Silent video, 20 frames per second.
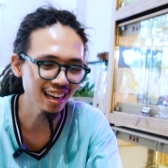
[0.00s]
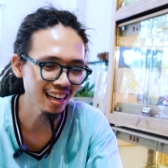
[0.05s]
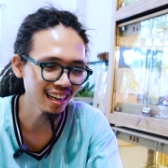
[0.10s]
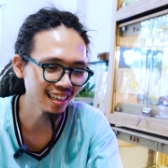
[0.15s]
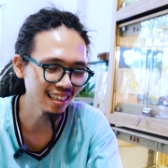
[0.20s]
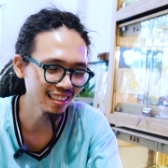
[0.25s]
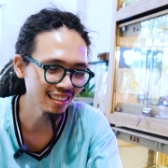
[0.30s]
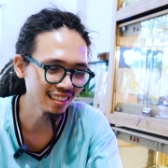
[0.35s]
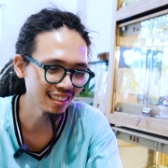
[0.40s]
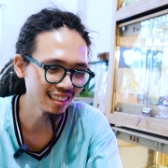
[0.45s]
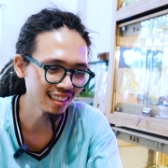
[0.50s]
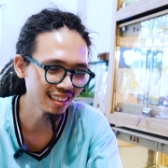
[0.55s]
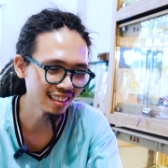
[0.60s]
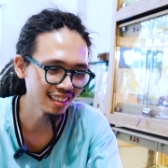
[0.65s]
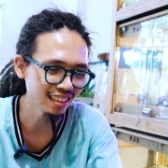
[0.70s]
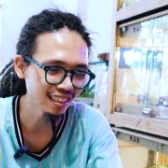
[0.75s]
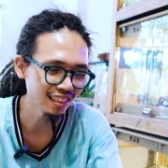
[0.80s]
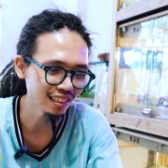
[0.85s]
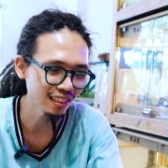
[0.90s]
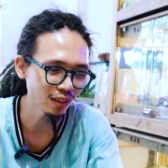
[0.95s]
Thế là
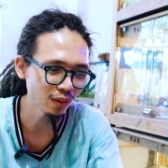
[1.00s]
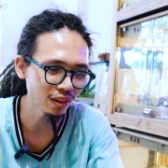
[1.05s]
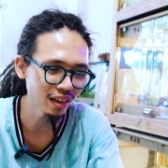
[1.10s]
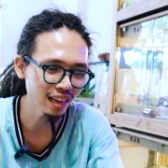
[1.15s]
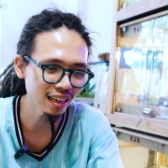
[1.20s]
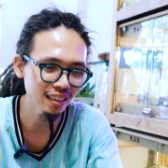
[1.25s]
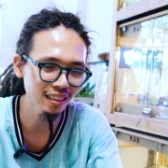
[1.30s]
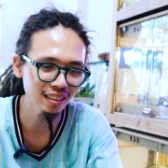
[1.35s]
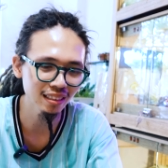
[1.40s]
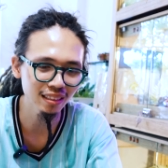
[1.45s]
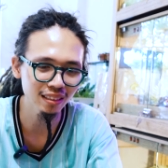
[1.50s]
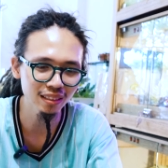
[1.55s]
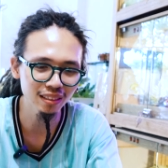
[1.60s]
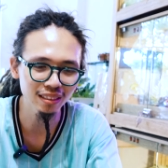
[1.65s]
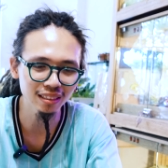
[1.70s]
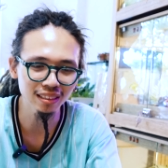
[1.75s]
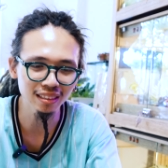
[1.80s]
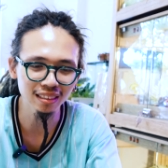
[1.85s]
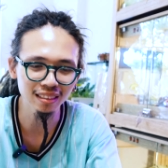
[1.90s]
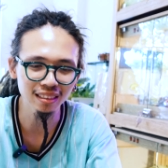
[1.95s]
tôi đã
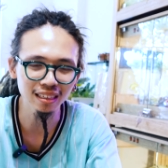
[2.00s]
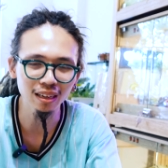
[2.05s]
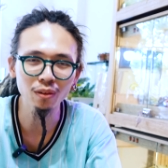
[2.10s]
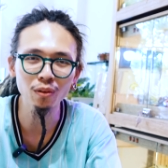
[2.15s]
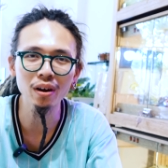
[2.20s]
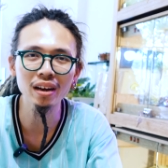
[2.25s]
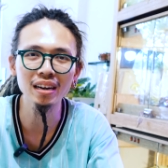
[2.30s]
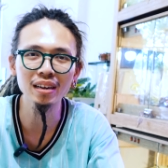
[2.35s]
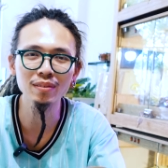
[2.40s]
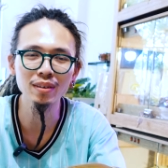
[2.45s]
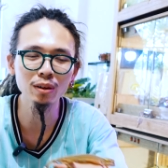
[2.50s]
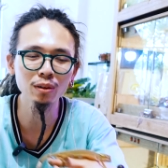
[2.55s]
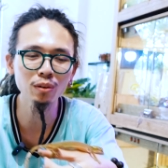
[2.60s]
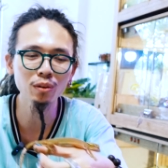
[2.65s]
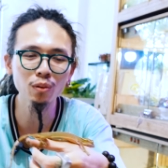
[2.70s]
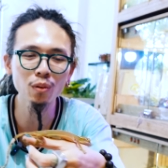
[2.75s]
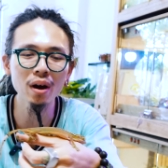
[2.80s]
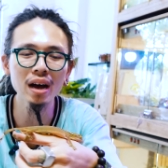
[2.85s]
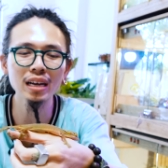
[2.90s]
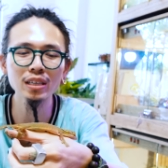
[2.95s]
quay
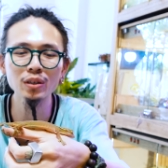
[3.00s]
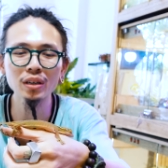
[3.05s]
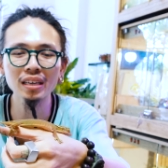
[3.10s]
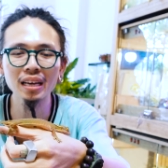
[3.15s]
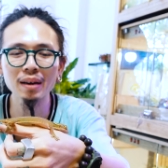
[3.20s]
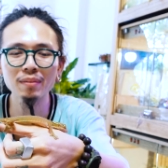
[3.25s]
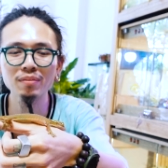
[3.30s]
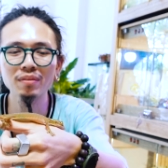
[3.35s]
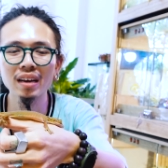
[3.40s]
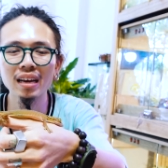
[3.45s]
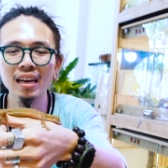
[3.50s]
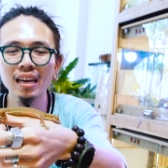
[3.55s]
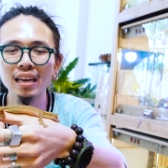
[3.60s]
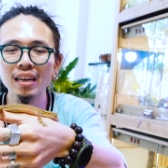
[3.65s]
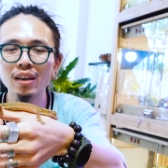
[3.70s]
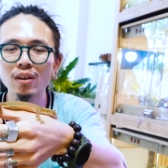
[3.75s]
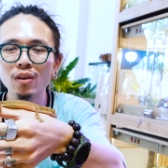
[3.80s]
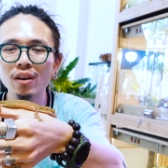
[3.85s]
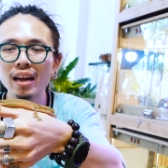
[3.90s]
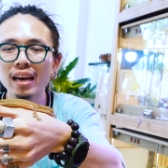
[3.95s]
review qua cho anh em
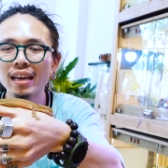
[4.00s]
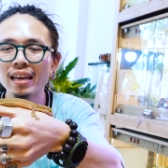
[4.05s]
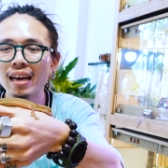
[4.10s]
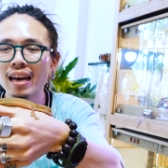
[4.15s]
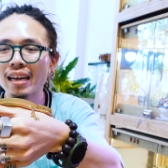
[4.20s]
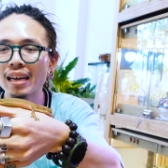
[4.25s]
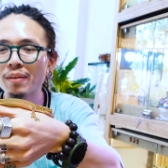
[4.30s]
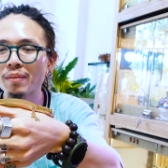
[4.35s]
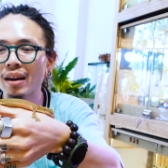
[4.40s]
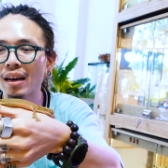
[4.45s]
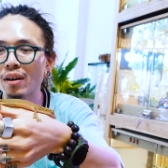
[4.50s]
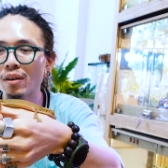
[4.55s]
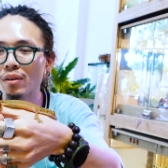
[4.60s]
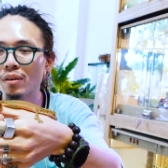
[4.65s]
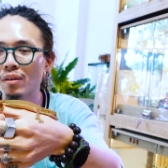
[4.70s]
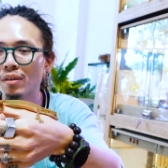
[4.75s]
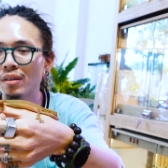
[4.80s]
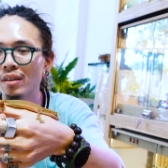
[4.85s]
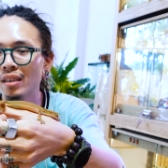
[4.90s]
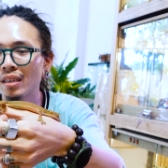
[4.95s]
về con này. Anh em
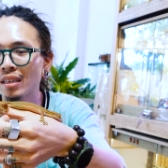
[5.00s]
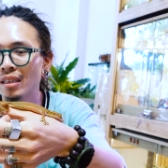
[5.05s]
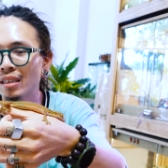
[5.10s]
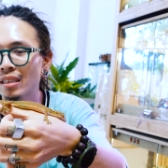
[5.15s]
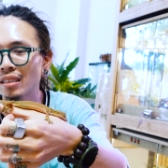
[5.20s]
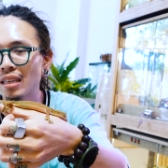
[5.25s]
nào